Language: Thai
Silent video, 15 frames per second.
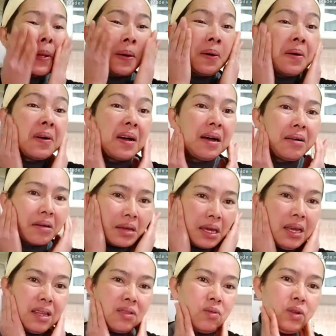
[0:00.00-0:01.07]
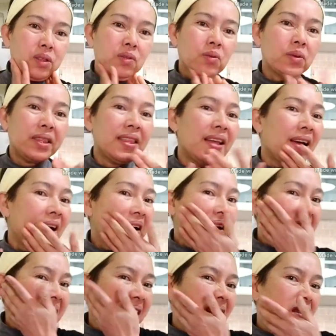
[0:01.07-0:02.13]
ก็เอาแค่นวดนวดหน้าอย่า
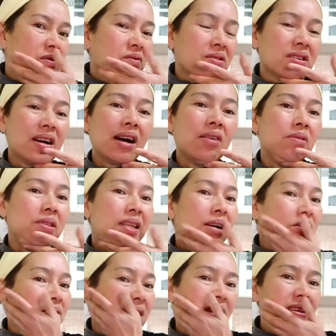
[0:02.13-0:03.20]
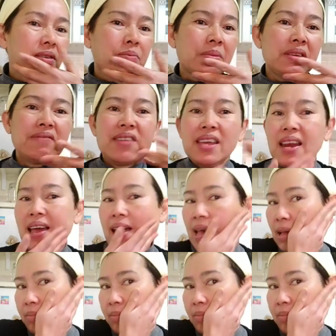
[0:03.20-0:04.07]
งนี้เอาเอาเท่าที่เรามีเวลา